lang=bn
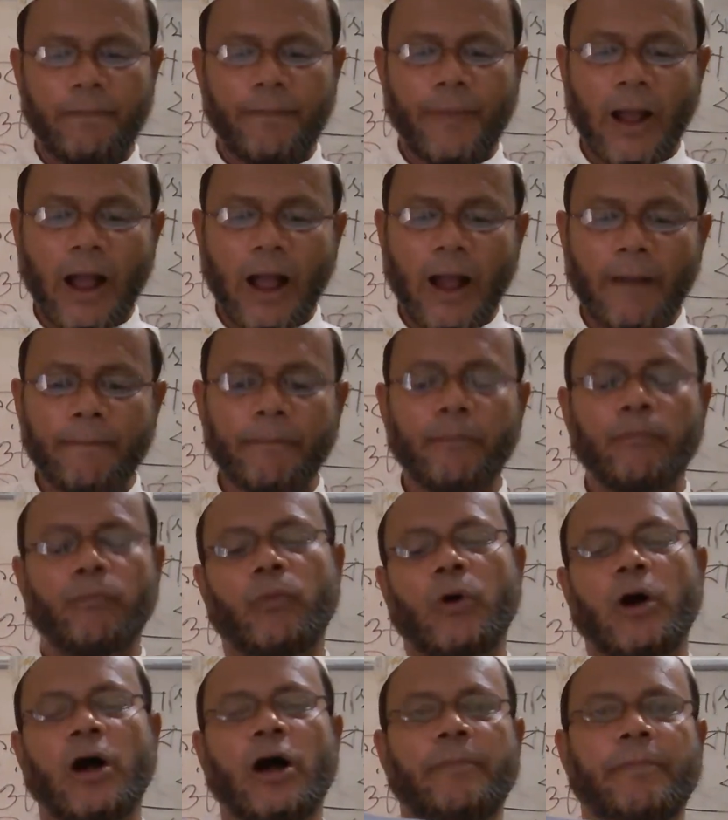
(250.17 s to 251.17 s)
পাপ
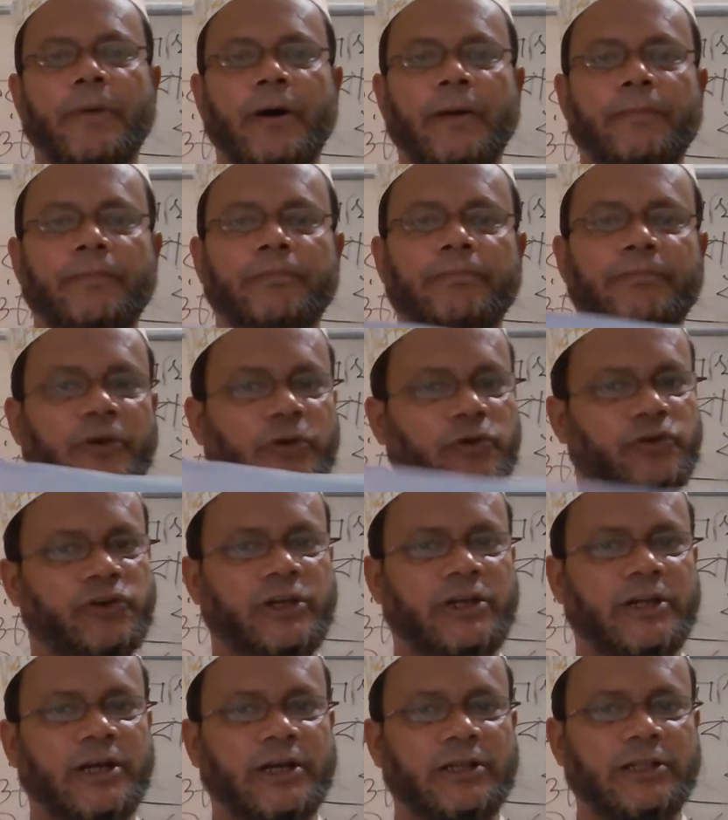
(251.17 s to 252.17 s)
মহাপাপ
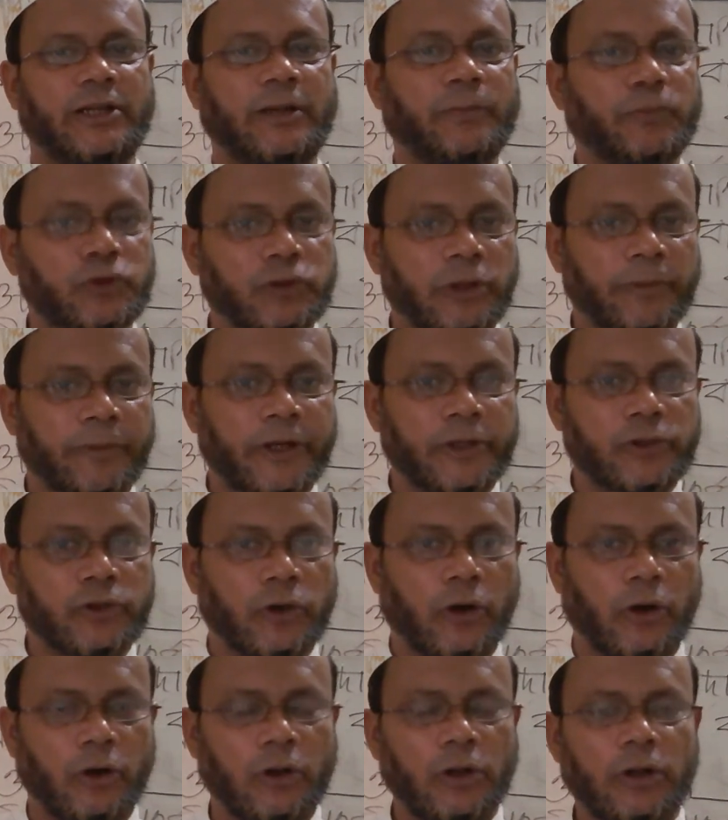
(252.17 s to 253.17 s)
শিক্ষার্থীরা বুঝতে পেরেছ
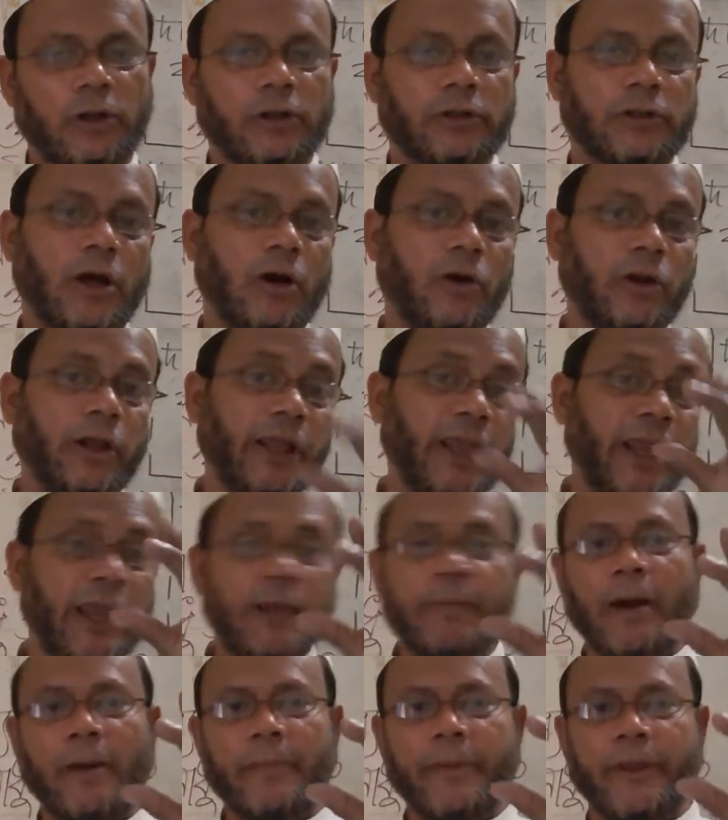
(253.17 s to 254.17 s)
তাহলে
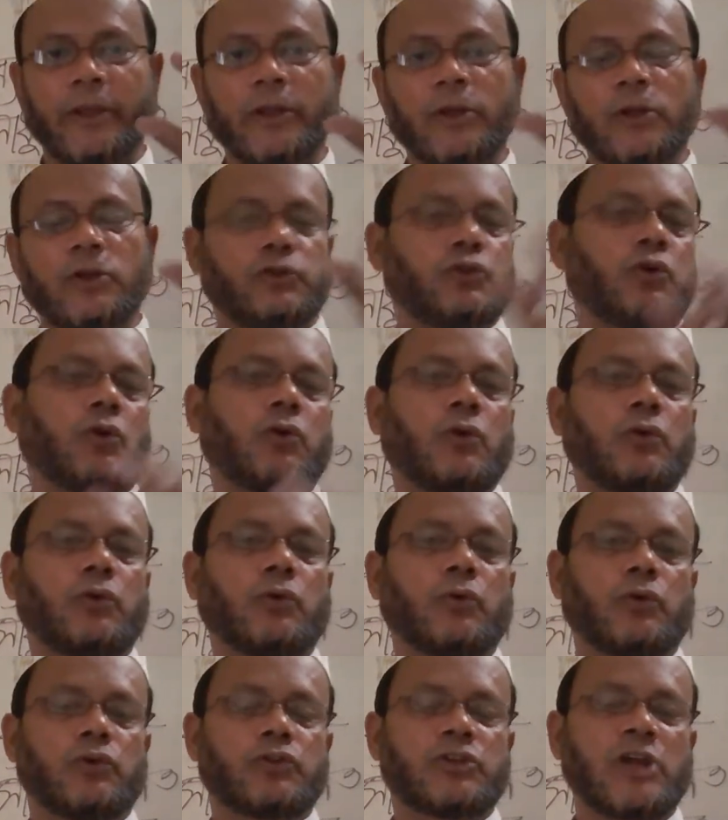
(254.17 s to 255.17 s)
এভাবে যখন
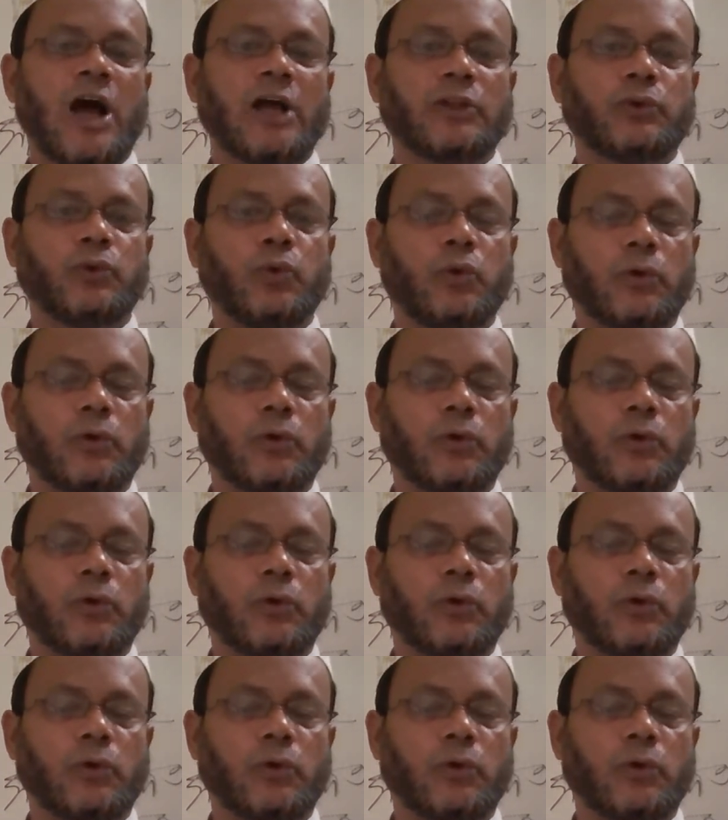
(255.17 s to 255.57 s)
কোনো সাধুর